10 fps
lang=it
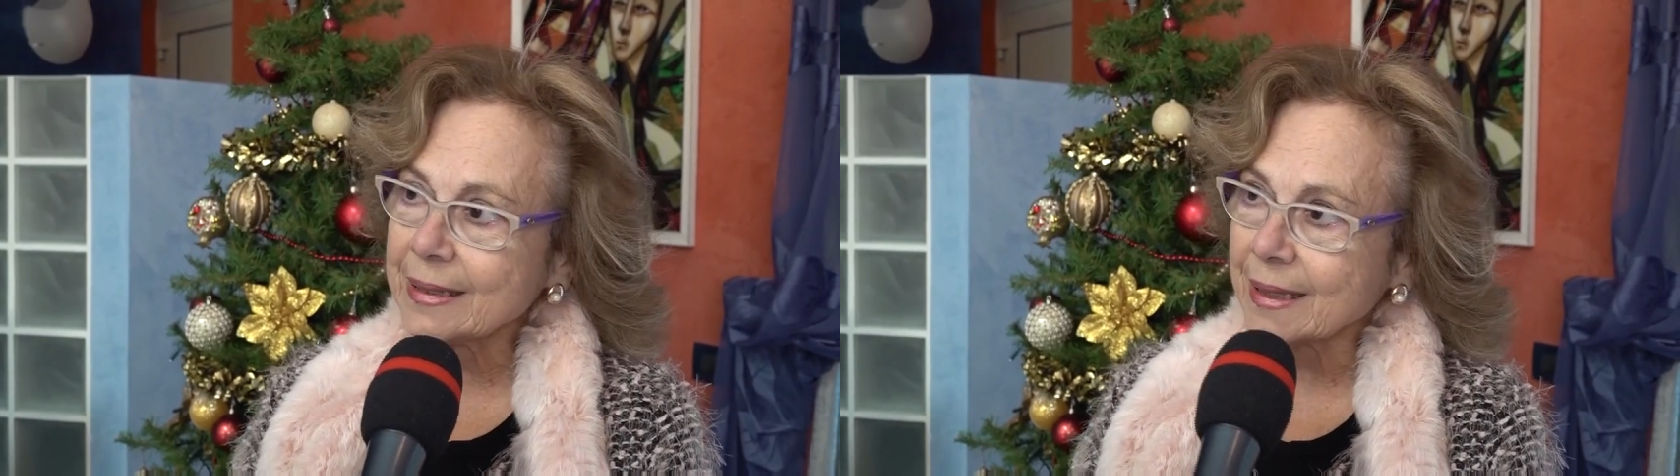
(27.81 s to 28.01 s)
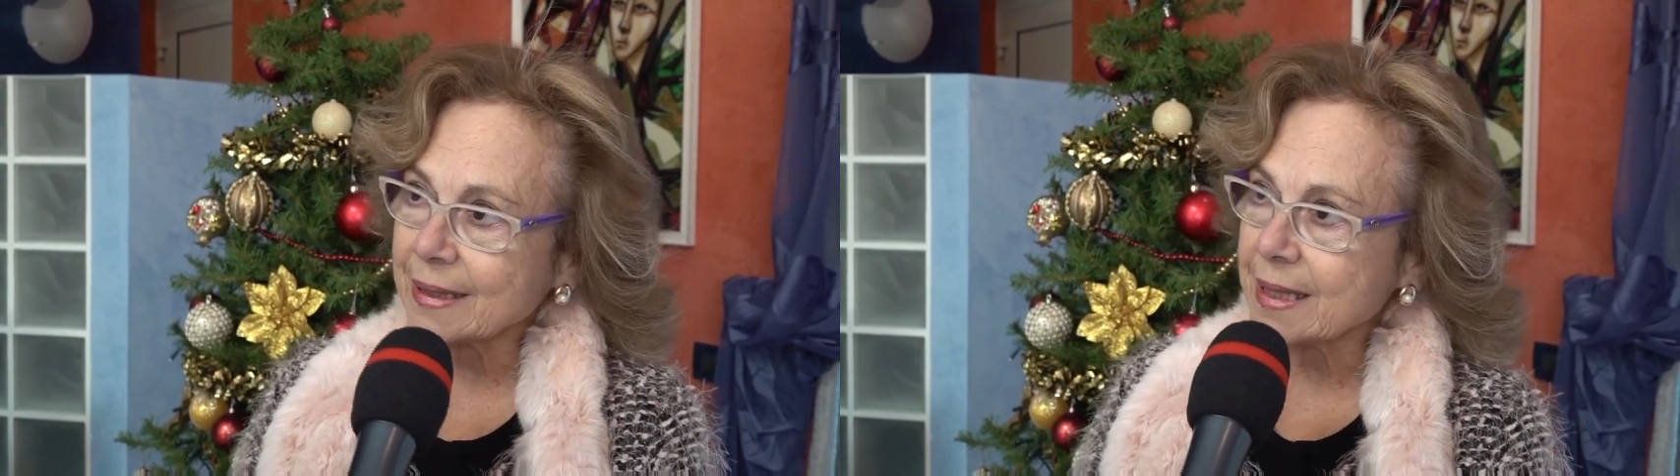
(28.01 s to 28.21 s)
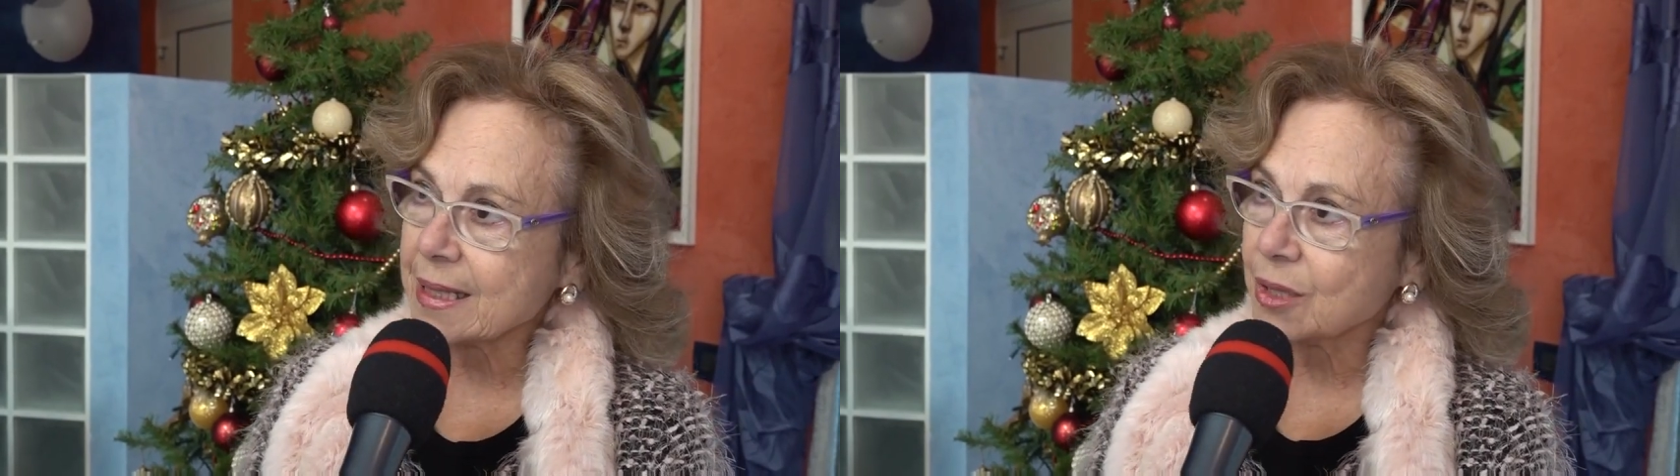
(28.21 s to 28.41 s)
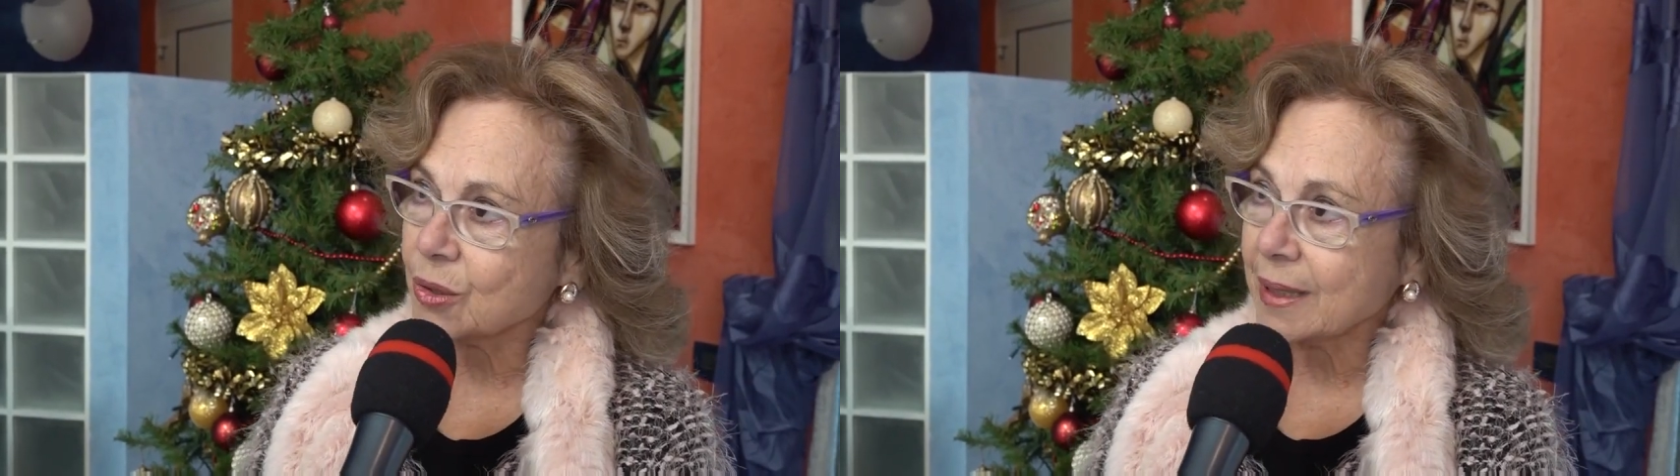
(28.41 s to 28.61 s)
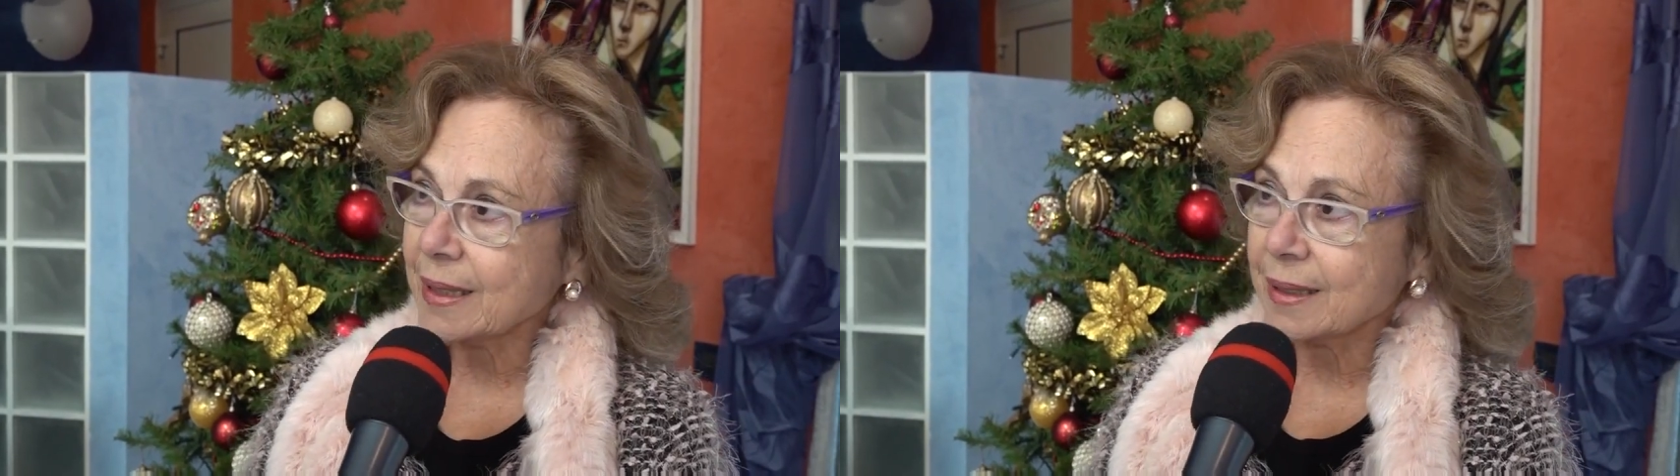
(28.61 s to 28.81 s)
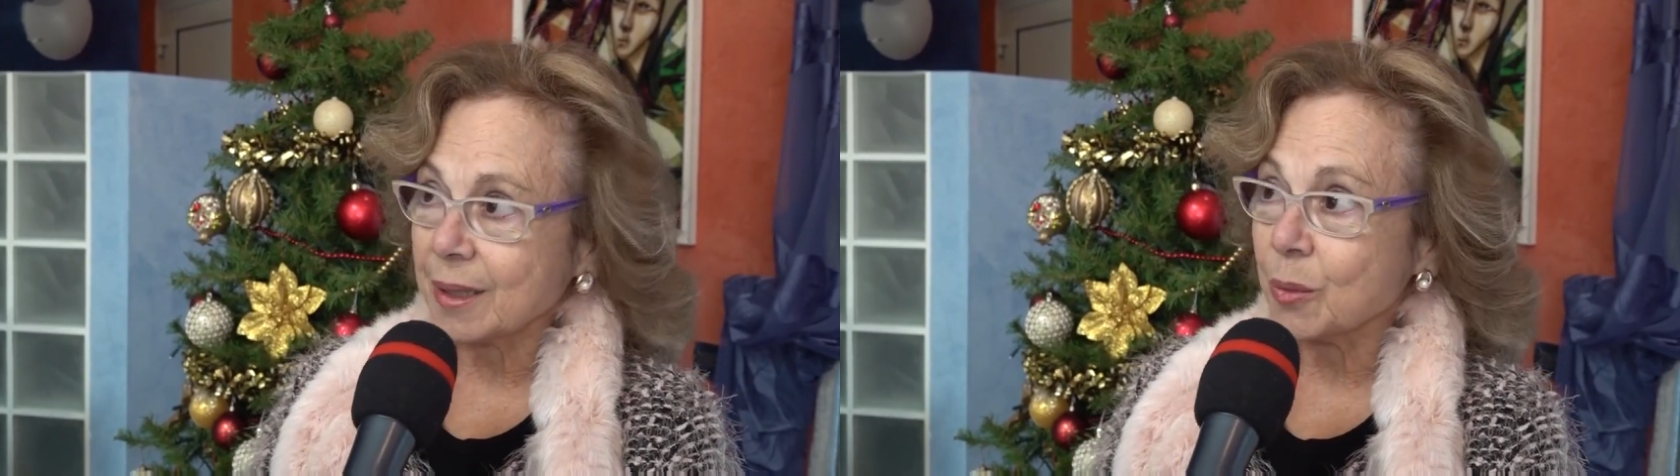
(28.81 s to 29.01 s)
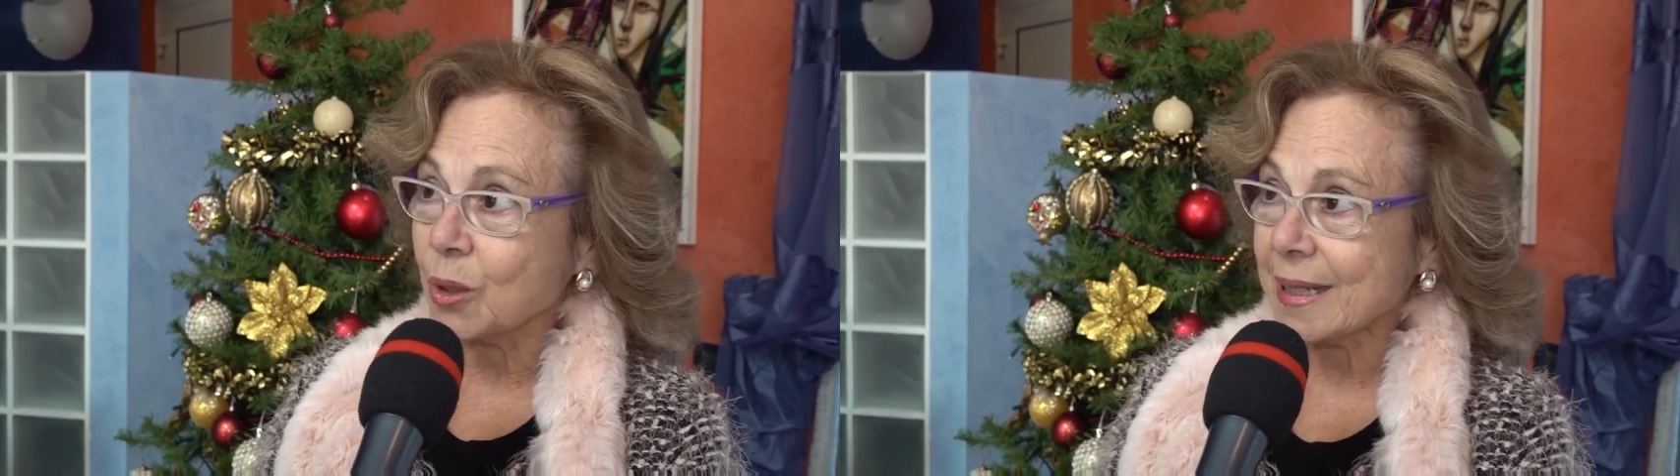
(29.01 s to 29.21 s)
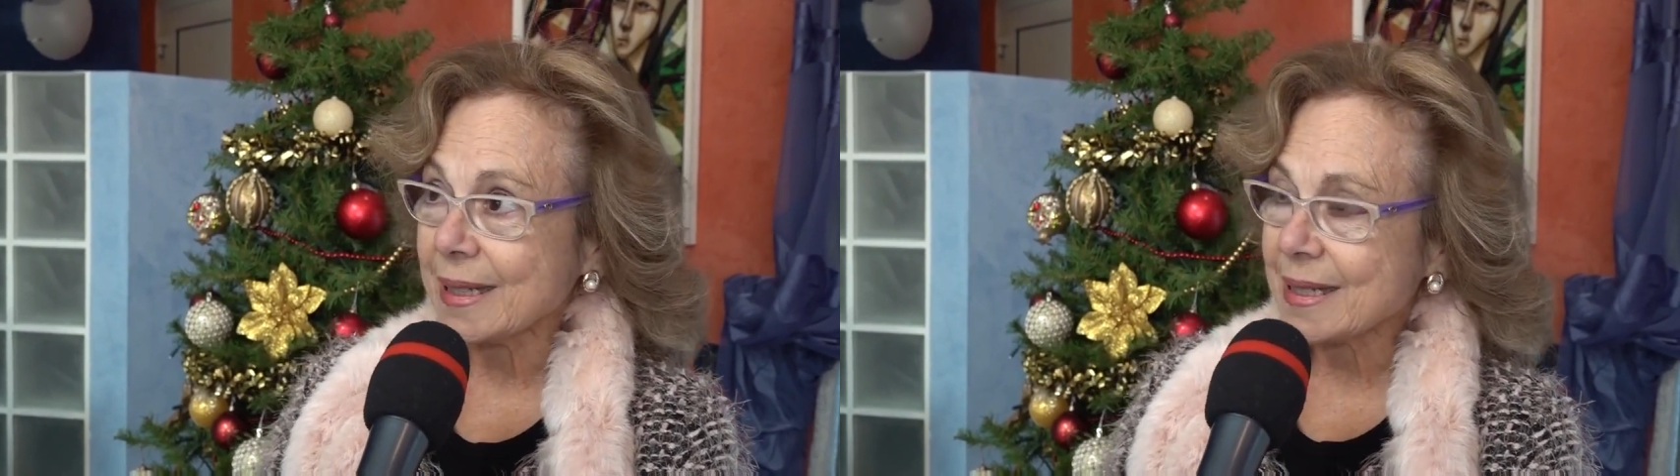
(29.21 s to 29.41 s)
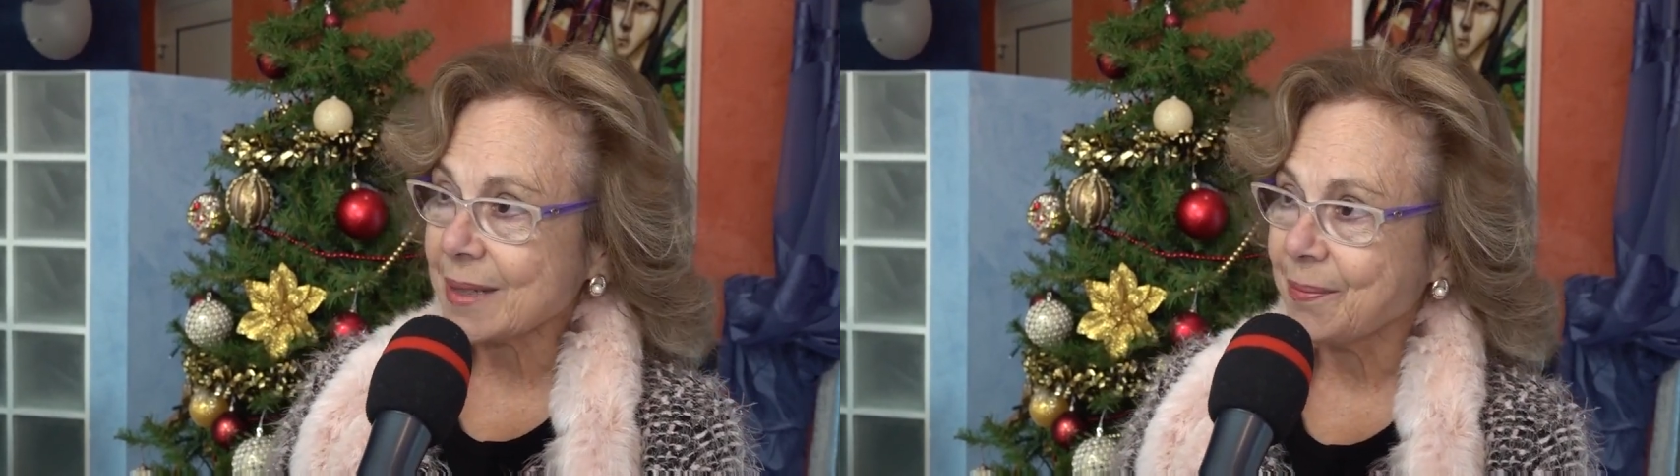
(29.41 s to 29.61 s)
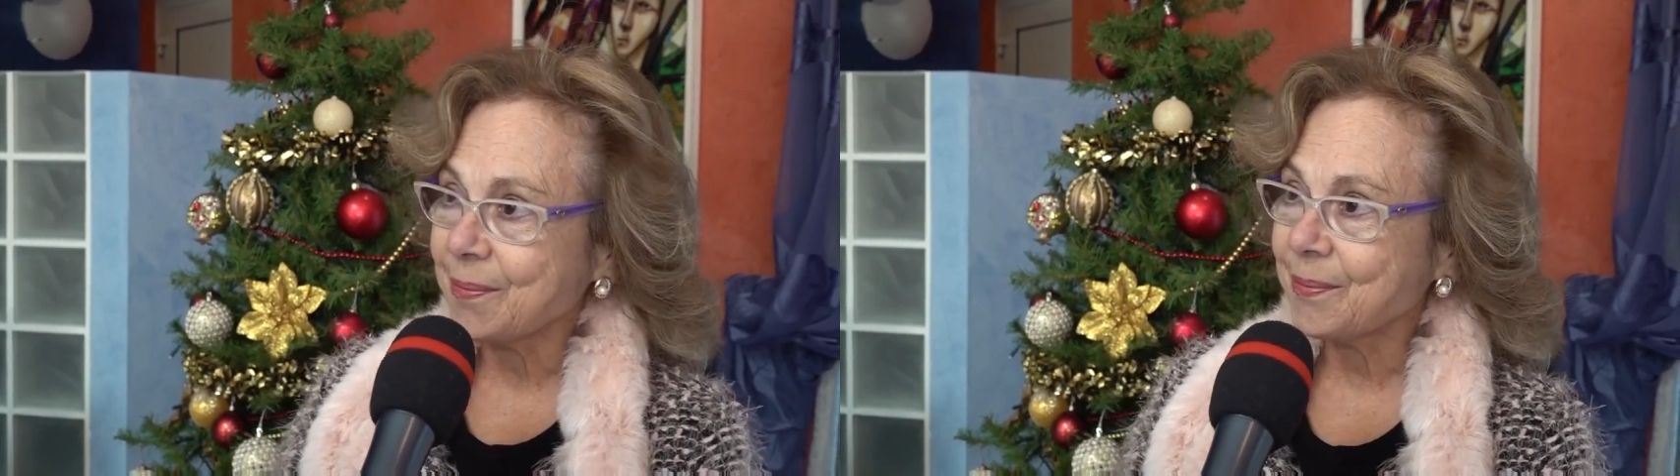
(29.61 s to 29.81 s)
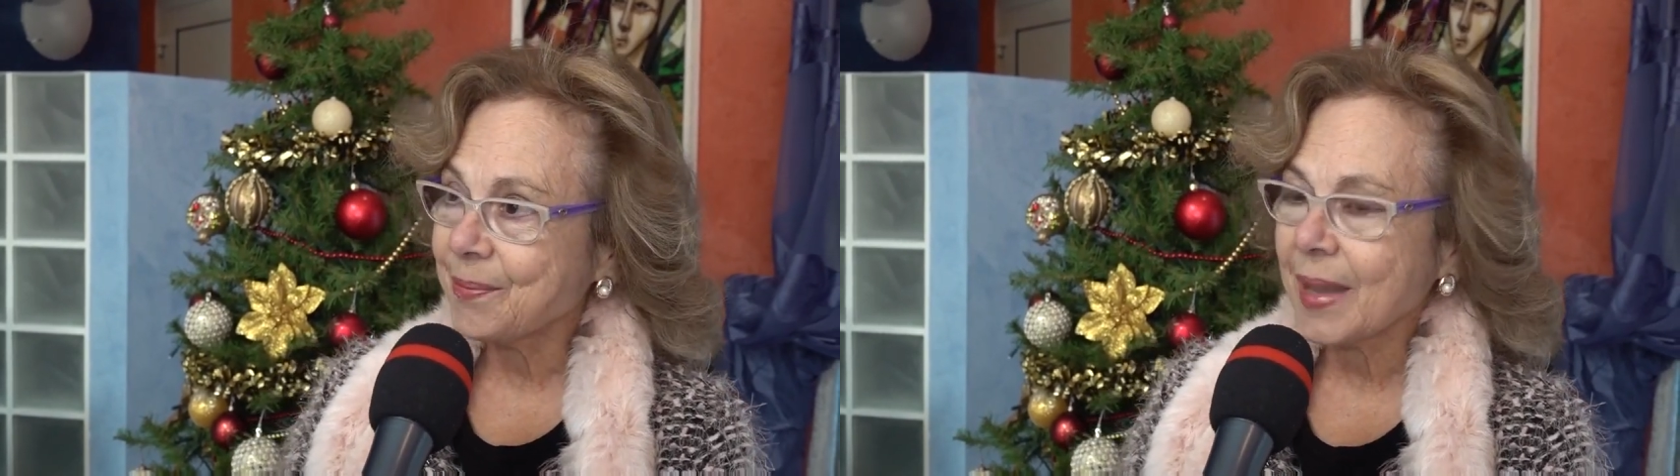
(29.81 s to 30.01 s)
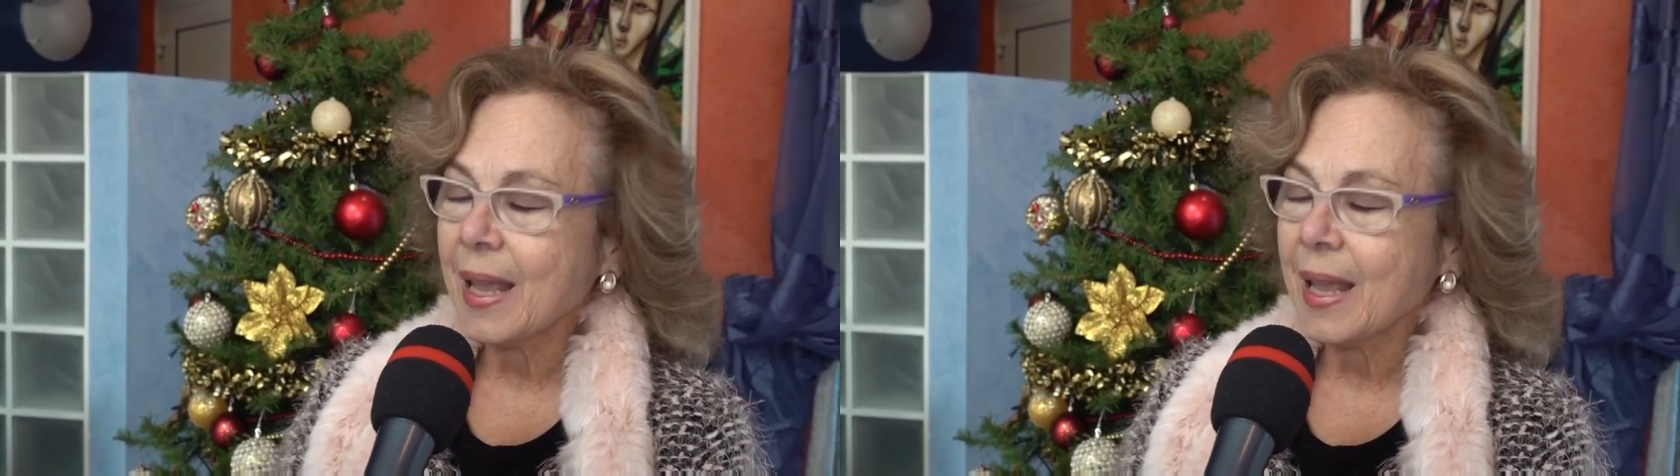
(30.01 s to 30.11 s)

le tradizioni termolesi.